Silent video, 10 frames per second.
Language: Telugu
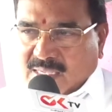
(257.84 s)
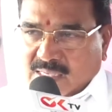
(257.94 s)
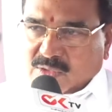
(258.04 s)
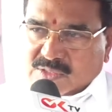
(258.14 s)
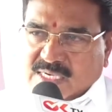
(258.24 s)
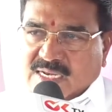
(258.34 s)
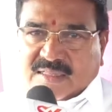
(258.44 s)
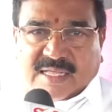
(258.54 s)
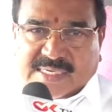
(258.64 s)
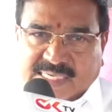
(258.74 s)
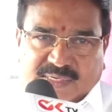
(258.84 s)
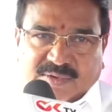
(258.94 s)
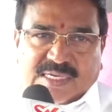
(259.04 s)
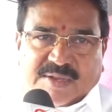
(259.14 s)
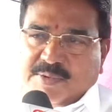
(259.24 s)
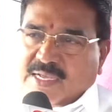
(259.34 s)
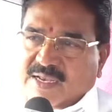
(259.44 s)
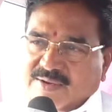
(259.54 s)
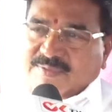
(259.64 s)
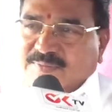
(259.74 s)
ఈరోజు నేను అథారిటేటివ్గా
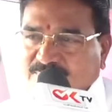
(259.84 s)
చెప్పగలను